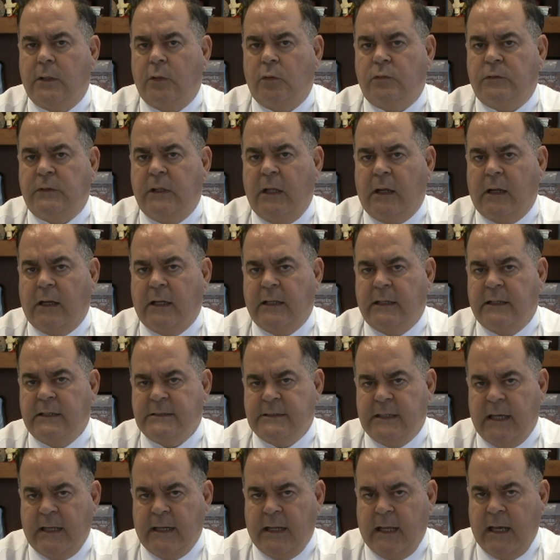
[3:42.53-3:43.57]
que usted
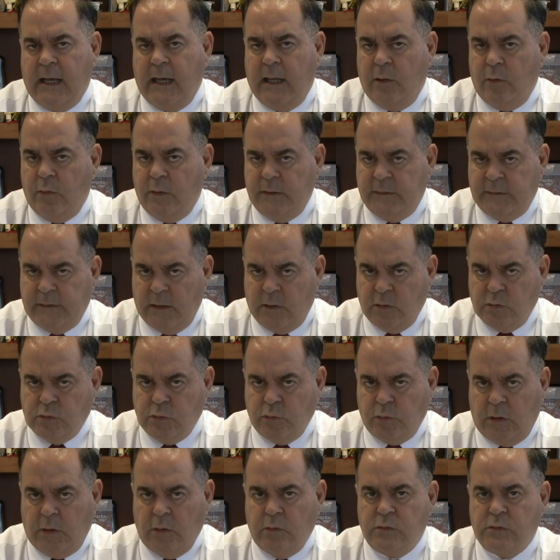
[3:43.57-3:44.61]
regresara a los Estados
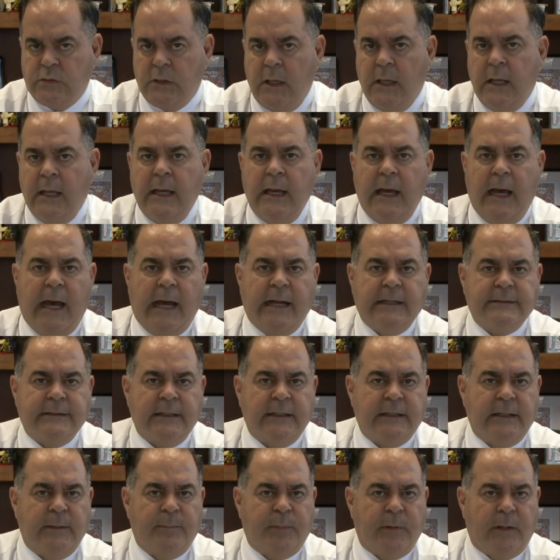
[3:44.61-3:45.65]
Unidos
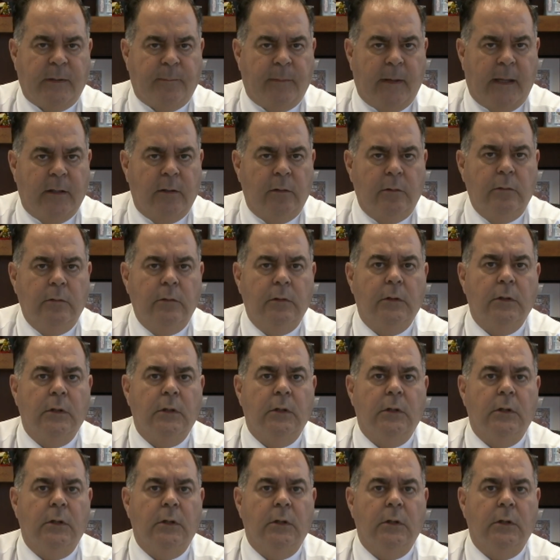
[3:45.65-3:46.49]
hasta que primero